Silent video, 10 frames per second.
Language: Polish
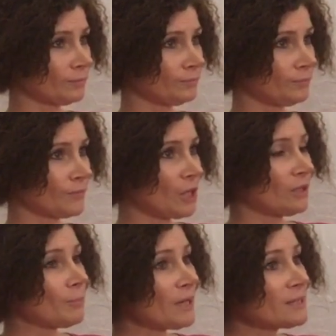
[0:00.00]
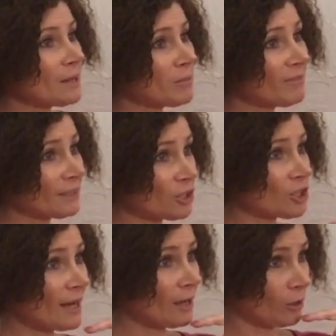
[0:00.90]
Mm. Depresja bywa też
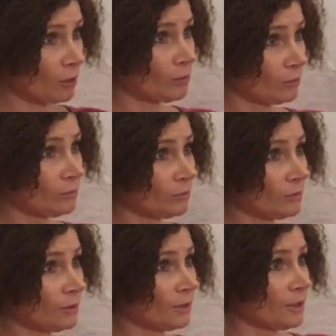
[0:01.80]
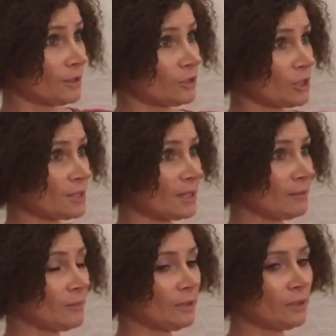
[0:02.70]
karą.
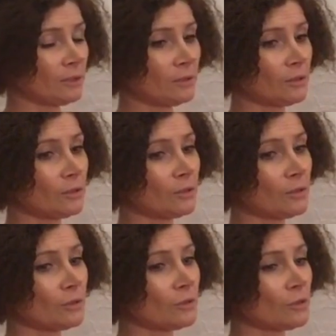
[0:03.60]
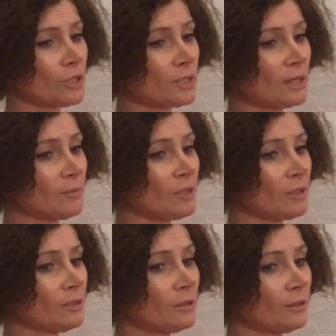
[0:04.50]
Czasami, y, czasami
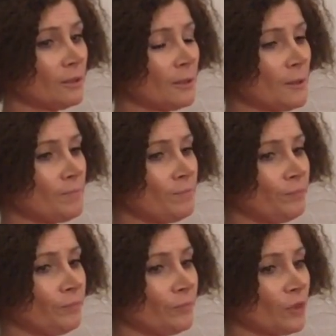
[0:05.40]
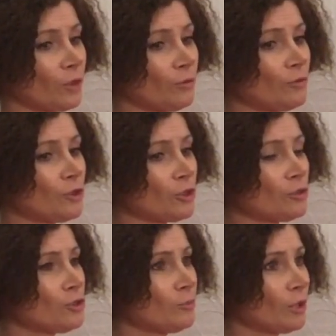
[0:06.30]
kiedy mm,
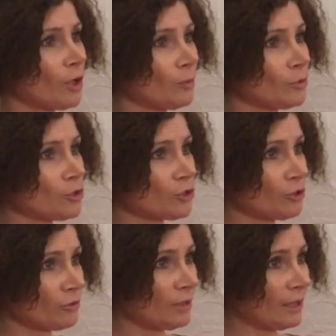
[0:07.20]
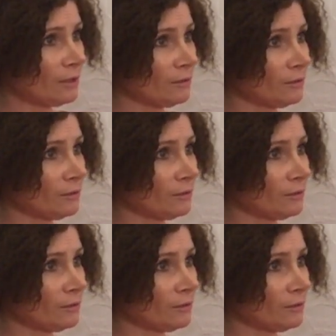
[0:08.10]
wyrządzimy komuś krzywdę,